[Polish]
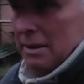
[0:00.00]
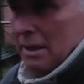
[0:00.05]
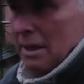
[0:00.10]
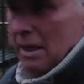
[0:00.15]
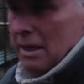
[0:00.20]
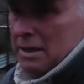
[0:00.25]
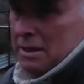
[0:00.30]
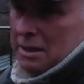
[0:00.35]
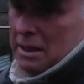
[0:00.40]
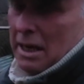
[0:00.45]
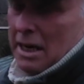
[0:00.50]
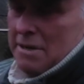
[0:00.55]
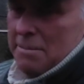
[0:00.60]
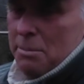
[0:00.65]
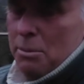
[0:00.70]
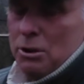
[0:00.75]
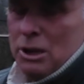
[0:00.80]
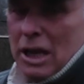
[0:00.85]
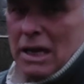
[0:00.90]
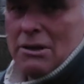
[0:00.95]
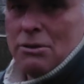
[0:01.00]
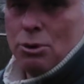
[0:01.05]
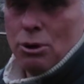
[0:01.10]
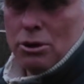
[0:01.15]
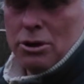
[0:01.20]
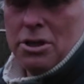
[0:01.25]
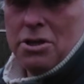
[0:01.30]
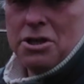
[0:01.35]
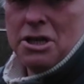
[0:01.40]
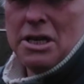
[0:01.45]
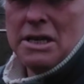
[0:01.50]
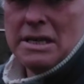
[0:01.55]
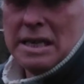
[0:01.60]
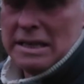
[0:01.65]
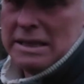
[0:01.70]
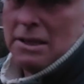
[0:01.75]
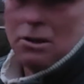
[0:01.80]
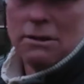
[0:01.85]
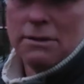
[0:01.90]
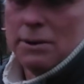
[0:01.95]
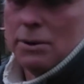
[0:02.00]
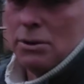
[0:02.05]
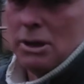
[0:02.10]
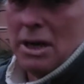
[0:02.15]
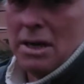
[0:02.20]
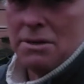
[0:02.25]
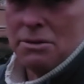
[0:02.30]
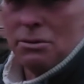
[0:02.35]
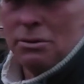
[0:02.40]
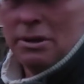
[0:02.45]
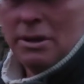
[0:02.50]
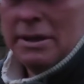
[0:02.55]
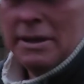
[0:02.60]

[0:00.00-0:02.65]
A teraz był tak głodny, że zaatakował od razu.